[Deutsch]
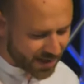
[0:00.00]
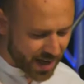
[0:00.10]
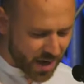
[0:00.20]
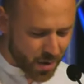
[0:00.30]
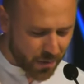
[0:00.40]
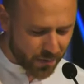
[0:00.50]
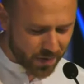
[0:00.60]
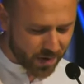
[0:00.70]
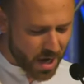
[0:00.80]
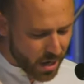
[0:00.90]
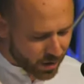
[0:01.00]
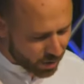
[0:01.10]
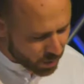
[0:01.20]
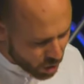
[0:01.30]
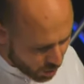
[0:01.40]
an seiner Hüfte
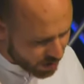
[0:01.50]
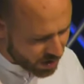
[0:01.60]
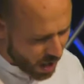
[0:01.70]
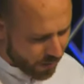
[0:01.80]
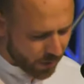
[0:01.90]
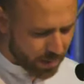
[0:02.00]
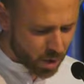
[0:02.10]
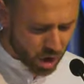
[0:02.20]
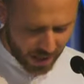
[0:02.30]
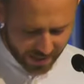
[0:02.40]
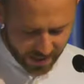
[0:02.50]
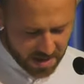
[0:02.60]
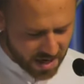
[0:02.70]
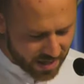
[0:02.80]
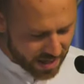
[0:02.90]
zum Schutz vor dem
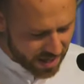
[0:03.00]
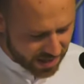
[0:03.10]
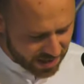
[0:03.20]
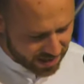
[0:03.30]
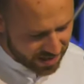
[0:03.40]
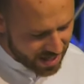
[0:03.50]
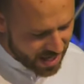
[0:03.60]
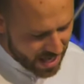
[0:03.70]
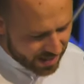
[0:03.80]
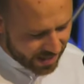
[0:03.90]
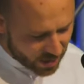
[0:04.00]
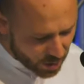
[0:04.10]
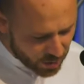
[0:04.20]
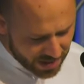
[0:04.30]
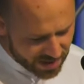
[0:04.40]
Schrecken in den Nächten. Der
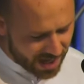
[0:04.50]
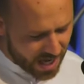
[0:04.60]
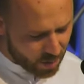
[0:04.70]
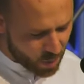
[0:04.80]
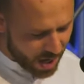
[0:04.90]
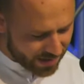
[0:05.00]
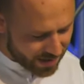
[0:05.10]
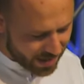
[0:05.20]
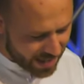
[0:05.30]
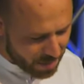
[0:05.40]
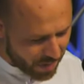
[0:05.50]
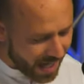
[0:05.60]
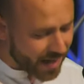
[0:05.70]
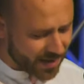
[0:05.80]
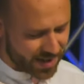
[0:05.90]
König Salomo hat sich eine
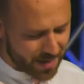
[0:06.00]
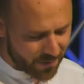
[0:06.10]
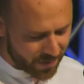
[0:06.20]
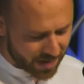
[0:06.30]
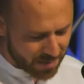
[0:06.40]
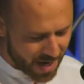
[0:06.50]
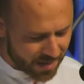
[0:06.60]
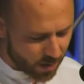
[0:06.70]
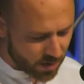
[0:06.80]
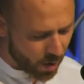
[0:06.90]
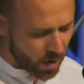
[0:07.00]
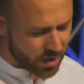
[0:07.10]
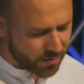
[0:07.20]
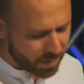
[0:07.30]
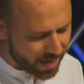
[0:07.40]
Prachtsänfte gemacht aus
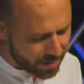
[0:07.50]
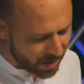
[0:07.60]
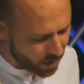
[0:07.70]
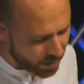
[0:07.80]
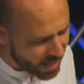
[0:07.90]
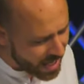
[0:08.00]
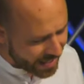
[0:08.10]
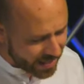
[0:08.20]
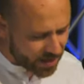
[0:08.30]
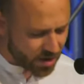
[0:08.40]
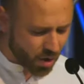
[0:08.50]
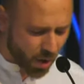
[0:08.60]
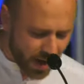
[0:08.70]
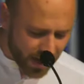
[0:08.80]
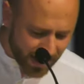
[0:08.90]
Holz vom Libanon. Ihre
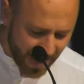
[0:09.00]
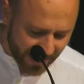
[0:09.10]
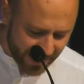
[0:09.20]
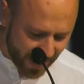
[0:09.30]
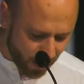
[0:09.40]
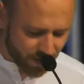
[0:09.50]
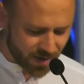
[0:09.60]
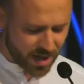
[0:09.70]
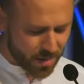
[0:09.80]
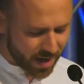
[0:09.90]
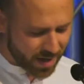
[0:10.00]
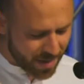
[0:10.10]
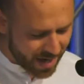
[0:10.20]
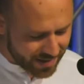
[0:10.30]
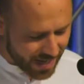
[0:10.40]
Säulen hat er aus Silber
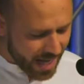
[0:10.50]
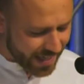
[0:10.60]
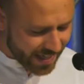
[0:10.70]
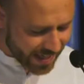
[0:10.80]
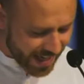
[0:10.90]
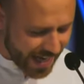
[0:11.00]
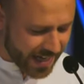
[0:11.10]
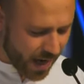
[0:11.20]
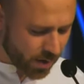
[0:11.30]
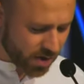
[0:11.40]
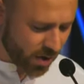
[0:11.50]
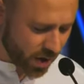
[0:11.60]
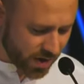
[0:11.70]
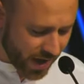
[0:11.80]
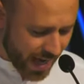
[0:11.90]
gemacht, ihre Lehne aus
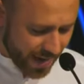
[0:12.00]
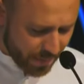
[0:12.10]
Gold,